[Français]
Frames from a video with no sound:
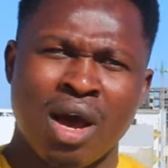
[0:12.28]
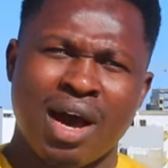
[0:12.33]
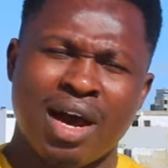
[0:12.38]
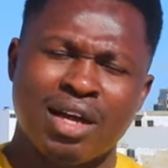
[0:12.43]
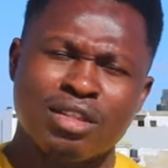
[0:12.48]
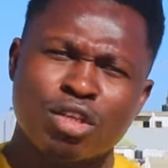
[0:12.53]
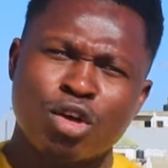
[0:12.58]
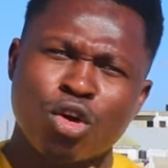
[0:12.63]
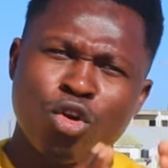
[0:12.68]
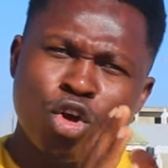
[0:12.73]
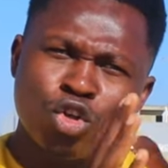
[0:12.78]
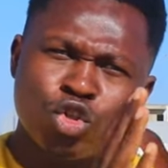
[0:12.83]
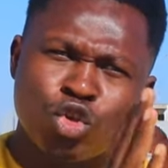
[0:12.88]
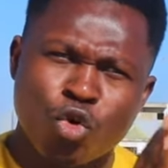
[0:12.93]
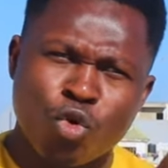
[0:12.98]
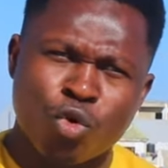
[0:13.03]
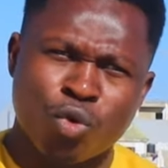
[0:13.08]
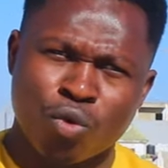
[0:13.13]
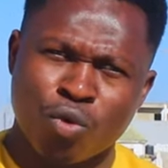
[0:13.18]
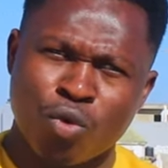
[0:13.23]
Entre le
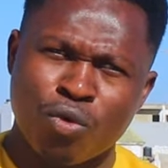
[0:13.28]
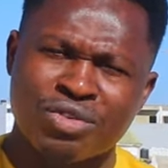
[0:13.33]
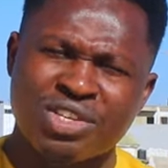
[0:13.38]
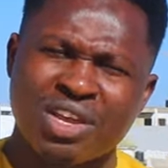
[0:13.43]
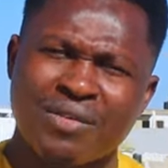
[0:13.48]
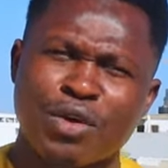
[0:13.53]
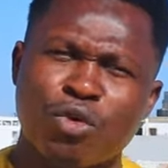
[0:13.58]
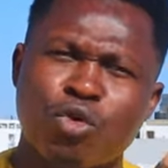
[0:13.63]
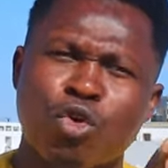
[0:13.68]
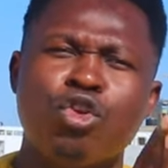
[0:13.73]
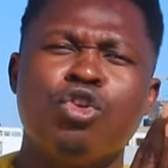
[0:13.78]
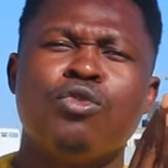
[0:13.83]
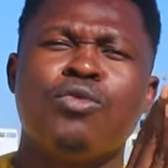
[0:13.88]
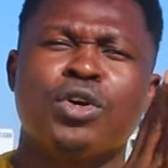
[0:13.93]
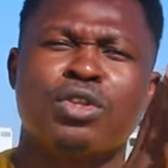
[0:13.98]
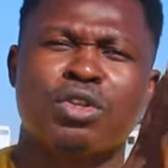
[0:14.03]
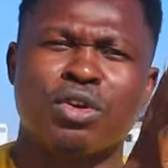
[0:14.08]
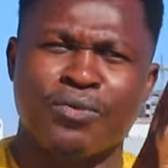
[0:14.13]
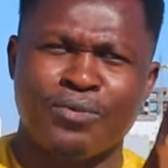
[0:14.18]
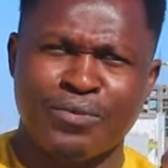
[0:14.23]
jour où vous avez connu
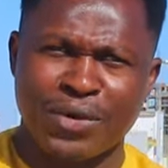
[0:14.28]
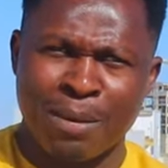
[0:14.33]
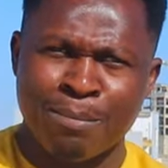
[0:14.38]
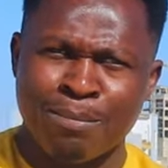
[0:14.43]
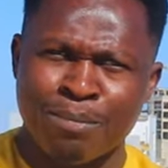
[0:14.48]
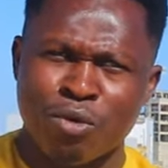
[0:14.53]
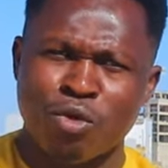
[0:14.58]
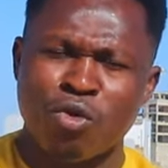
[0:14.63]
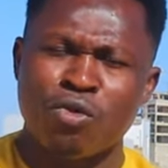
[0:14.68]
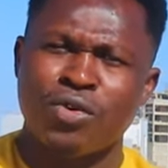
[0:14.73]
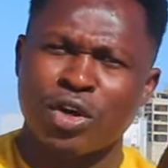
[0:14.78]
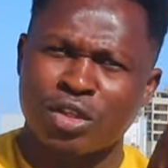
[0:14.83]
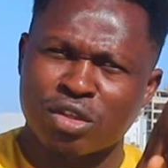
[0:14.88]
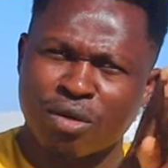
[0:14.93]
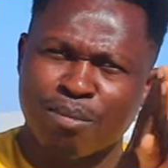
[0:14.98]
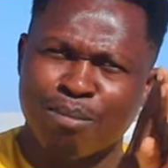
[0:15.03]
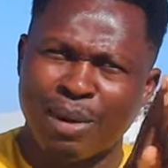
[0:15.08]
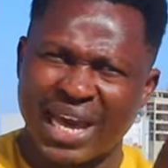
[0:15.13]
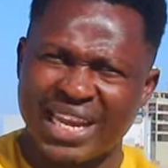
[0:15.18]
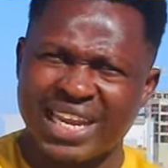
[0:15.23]
votre femme ou
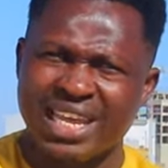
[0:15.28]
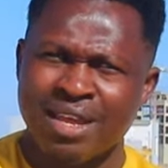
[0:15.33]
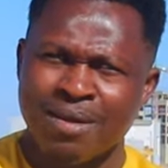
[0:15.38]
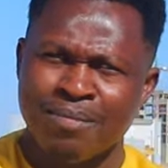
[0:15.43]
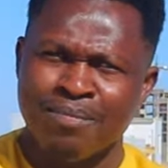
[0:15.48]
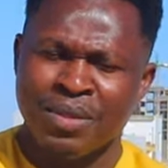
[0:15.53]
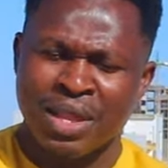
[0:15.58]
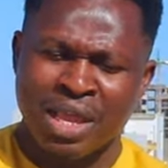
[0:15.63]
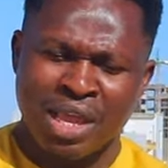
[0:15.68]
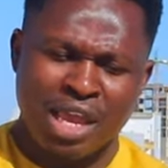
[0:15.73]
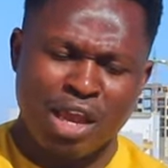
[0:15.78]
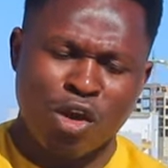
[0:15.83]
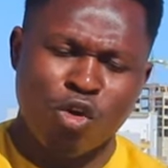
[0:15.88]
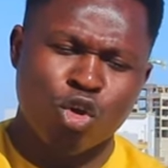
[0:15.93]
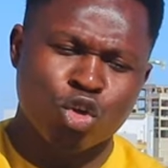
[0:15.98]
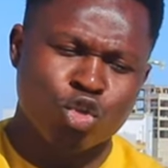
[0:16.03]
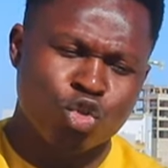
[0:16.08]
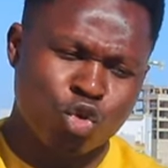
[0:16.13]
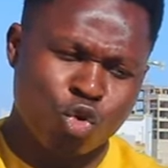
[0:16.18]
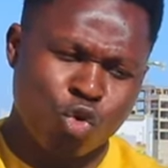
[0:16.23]
votre mari et
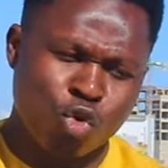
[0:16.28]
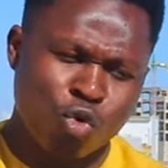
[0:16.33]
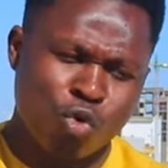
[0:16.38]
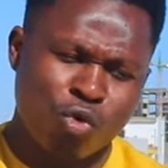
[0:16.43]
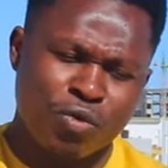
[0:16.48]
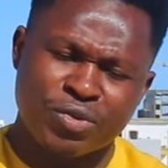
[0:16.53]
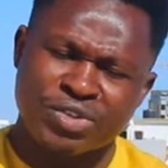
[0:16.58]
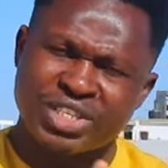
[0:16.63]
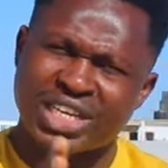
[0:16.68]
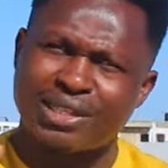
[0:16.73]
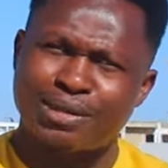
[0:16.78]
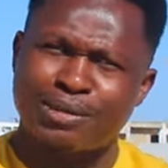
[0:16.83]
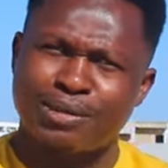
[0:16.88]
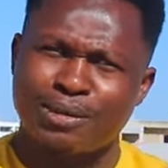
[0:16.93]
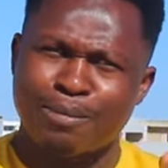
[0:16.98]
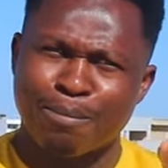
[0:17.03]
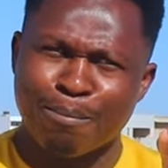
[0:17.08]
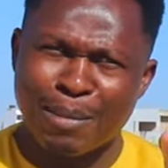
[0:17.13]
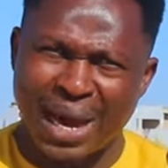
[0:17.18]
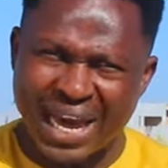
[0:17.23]
le jour où vous êtes
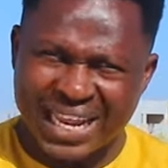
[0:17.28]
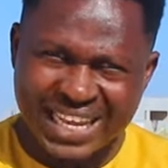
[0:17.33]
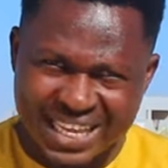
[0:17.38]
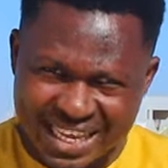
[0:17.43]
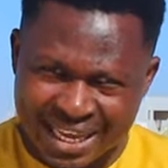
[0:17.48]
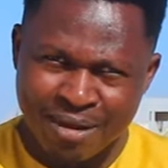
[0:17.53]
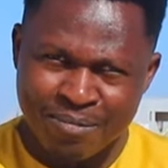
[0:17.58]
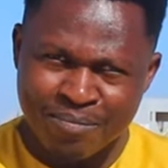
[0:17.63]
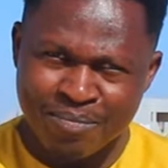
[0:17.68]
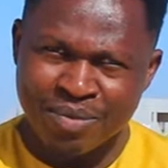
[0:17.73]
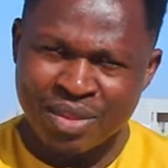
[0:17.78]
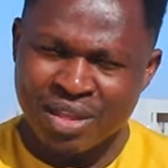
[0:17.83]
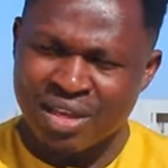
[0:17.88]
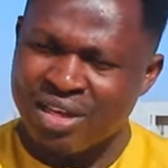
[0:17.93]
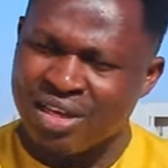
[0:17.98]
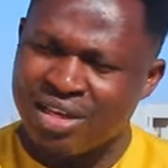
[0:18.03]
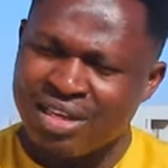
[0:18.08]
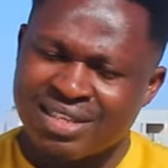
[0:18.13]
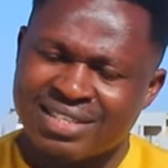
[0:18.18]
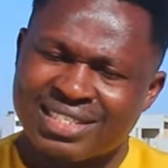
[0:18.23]
marié,
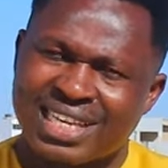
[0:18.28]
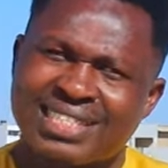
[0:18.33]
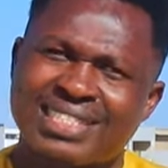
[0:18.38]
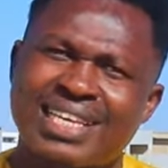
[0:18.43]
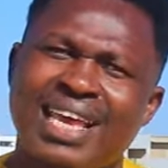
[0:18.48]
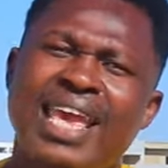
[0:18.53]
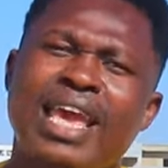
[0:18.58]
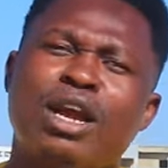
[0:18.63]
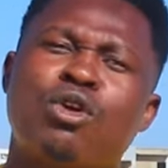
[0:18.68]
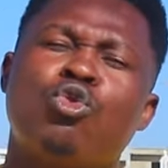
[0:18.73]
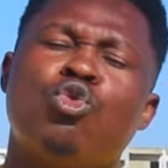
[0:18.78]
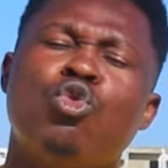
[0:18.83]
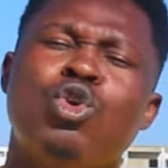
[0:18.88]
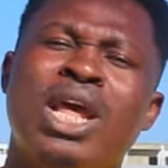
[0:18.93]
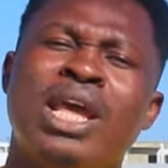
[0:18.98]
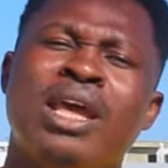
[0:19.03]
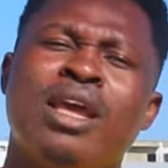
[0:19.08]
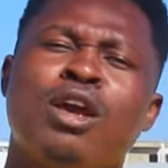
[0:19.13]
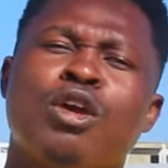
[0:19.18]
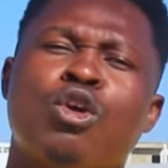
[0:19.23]
ça s'est
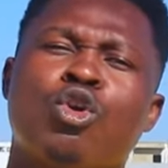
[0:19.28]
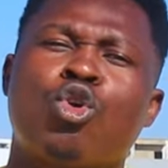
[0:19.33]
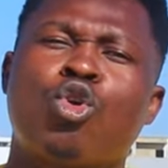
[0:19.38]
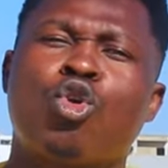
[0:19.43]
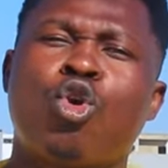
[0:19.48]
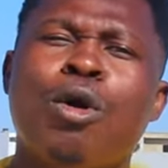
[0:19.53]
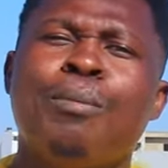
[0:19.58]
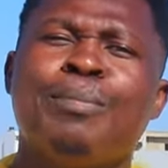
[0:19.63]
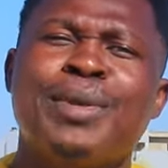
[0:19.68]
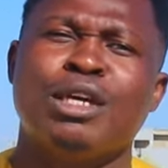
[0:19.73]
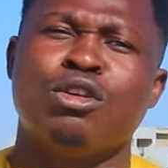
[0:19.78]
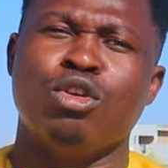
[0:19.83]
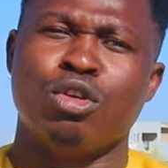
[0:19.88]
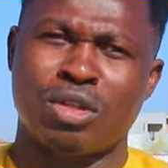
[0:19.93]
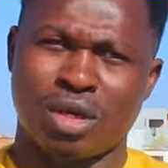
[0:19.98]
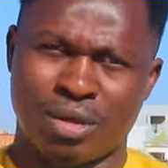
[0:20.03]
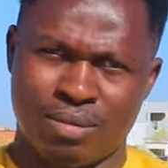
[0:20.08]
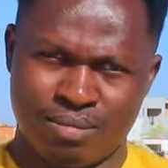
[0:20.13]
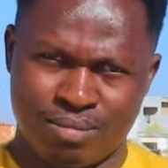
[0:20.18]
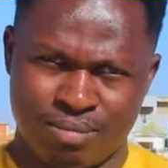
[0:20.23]
écoulé combien de
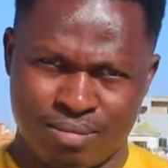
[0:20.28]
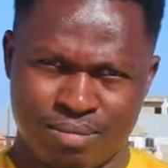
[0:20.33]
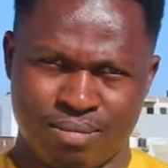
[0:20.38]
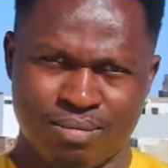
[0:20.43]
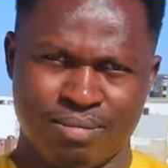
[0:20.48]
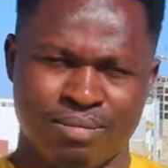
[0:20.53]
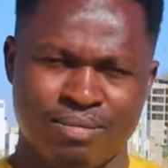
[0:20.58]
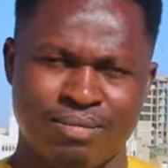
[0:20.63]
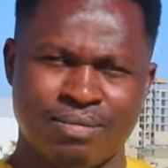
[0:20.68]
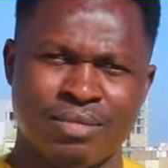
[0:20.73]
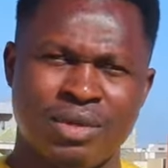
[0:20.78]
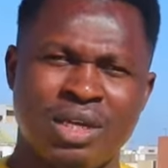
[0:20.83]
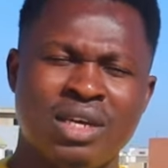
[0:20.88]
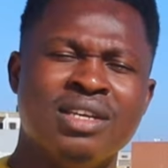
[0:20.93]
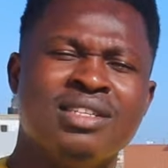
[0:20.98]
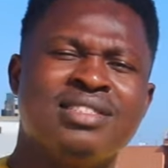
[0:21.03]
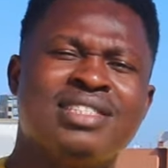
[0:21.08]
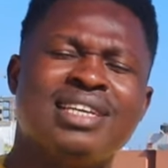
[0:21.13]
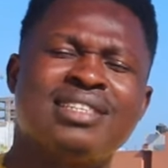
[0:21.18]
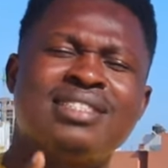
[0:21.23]
temps
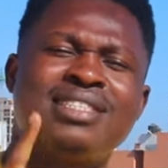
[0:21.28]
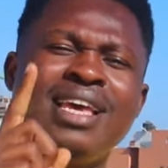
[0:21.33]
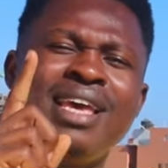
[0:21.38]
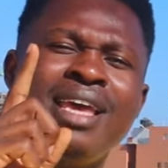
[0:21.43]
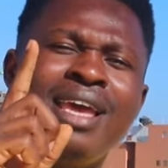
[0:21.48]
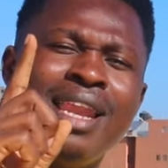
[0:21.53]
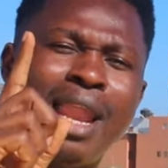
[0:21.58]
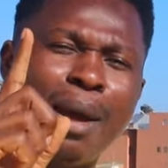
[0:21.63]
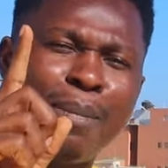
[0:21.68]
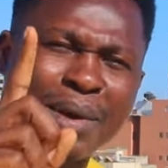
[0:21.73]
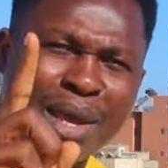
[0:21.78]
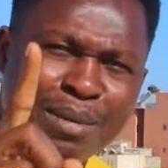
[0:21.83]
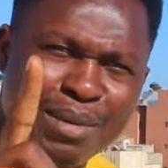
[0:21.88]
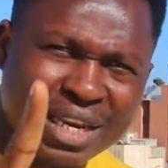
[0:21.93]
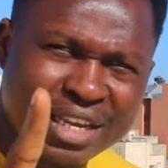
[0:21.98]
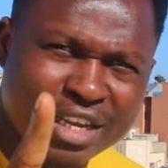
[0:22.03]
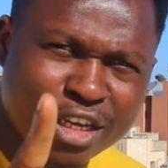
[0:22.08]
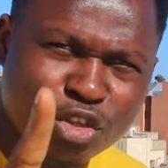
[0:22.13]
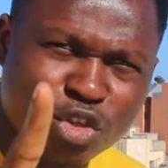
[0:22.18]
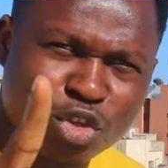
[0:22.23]
Ça, c'est la
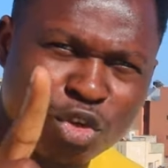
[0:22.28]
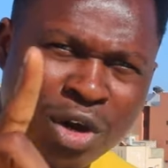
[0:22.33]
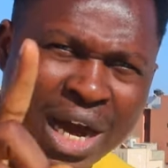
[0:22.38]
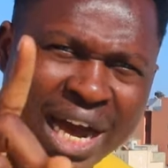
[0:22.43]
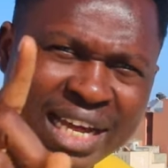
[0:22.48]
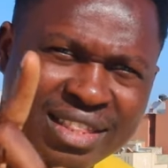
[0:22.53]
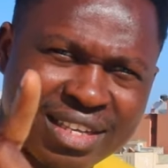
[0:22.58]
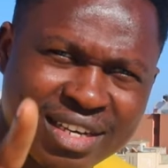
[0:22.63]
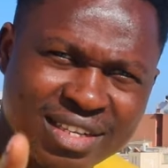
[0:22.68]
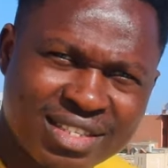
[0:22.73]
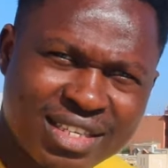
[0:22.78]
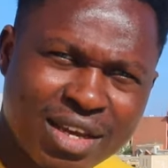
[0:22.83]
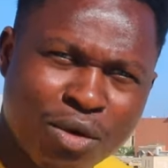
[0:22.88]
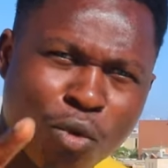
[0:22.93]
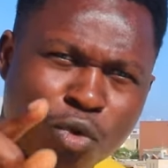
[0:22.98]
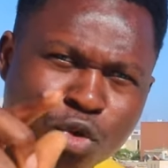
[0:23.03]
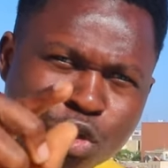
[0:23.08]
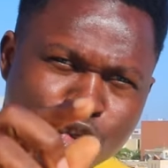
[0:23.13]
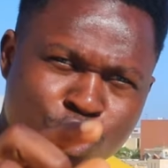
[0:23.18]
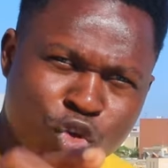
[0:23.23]
première question adressée
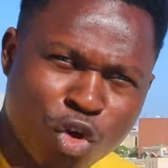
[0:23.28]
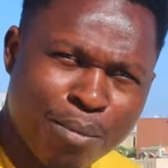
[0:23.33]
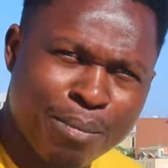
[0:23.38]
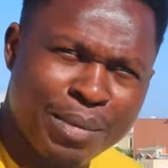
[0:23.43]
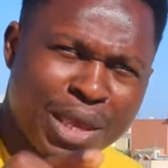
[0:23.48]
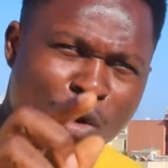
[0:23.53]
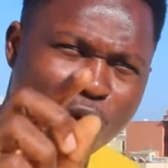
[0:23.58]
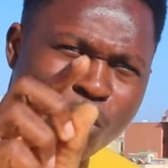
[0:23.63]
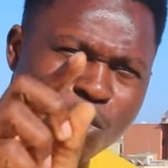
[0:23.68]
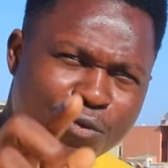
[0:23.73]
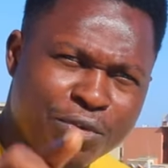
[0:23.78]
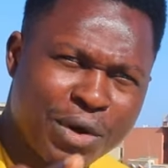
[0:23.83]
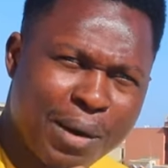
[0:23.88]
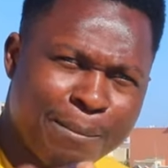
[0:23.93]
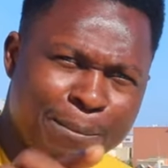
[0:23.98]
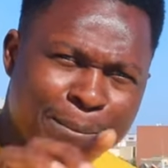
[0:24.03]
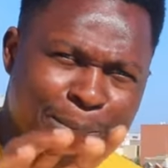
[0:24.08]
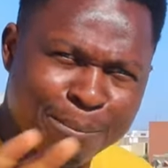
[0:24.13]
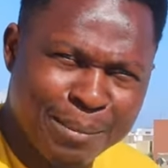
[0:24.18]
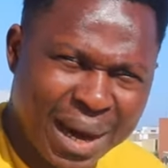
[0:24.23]
aux hommes et aux
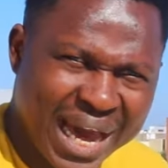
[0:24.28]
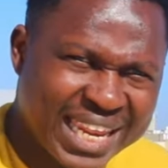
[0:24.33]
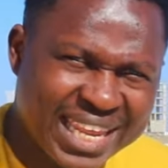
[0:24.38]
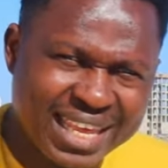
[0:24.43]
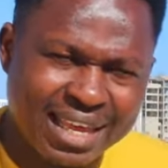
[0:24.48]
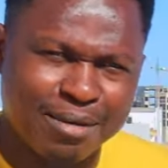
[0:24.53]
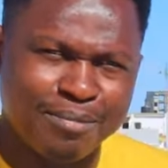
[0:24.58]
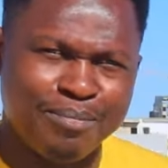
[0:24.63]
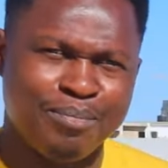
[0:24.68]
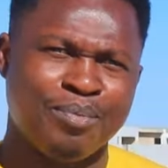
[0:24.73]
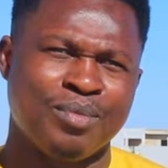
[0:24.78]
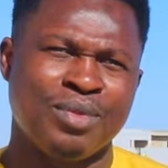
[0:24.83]
femmes mariées.